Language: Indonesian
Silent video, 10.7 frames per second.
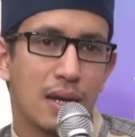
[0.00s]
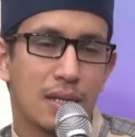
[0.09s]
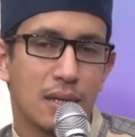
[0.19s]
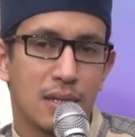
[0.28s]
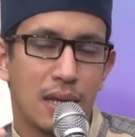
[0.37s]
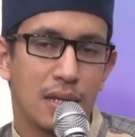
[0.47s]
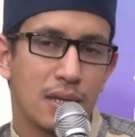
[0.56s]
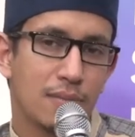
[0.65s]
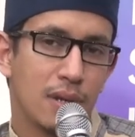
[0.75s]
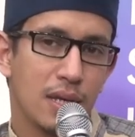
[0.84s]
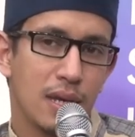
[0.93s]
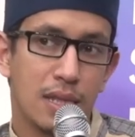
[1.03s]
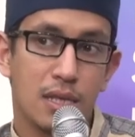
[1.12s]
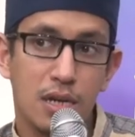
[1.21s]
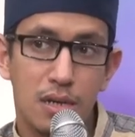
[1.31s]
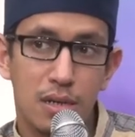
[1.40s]
ada ketertarikan melihat
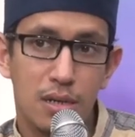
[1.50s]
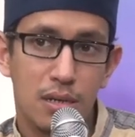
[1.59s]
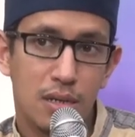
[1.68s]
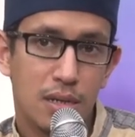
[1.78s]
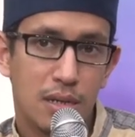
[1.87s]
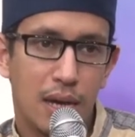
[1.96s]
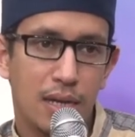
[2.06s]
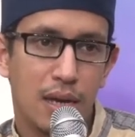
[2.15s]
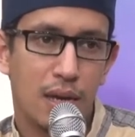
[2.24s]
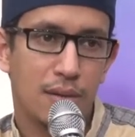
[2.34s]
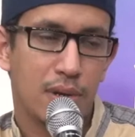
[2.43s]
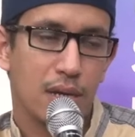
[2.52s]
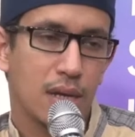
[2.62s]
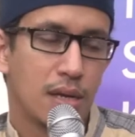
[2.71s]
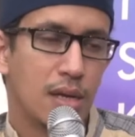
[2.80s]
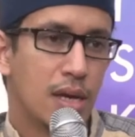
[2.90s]
kekayaan
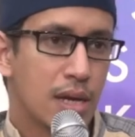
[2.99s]
mereka.